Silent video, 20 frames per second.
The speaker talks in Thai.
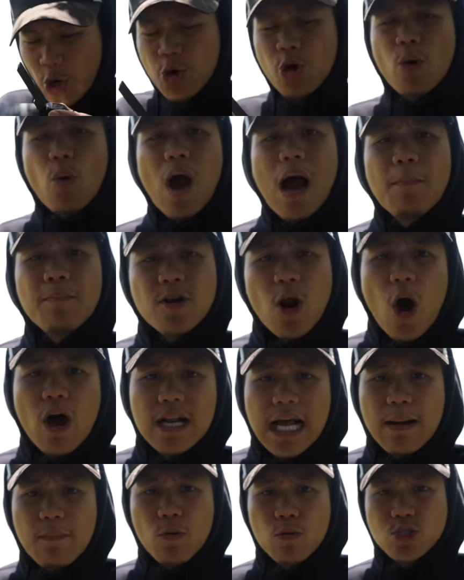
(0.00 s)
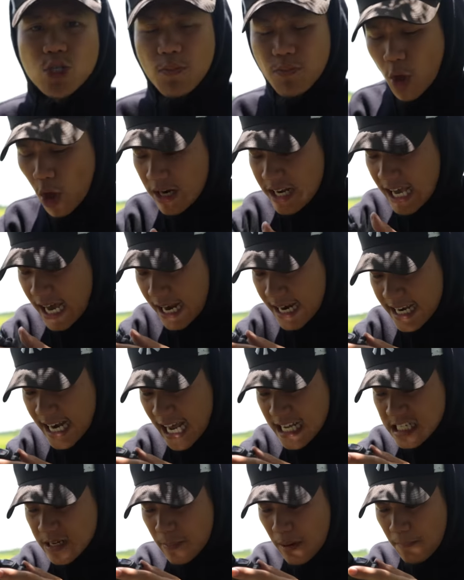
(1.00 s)
ด้วยความร้อนครับคุณผู้ชมตอนเนี้ย
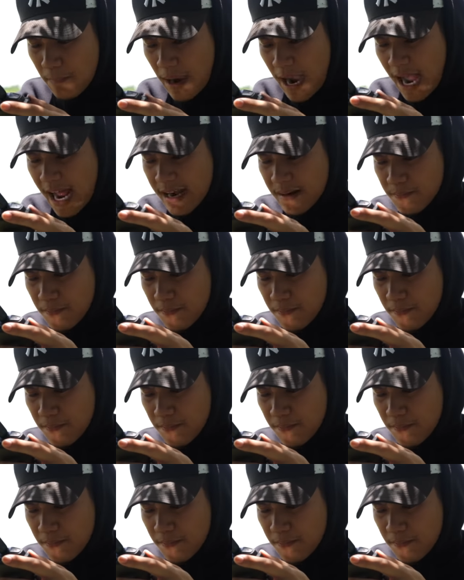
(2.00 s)
น่าจะประมาณ